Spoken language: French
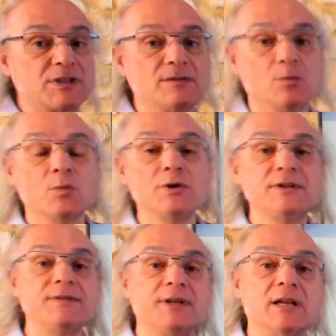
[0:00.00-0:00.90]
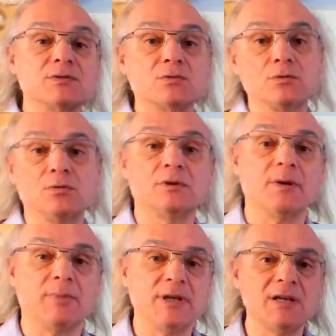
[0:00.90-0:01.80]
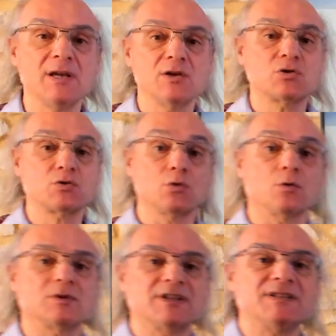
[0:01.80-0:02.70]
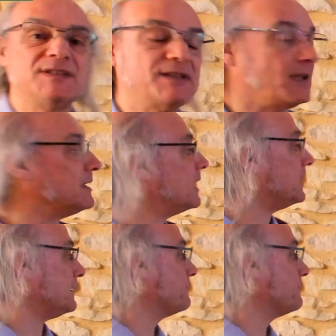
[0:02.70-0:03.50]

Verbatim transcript: qui vont modifier la structure d'un pays sur des dizaines d'années.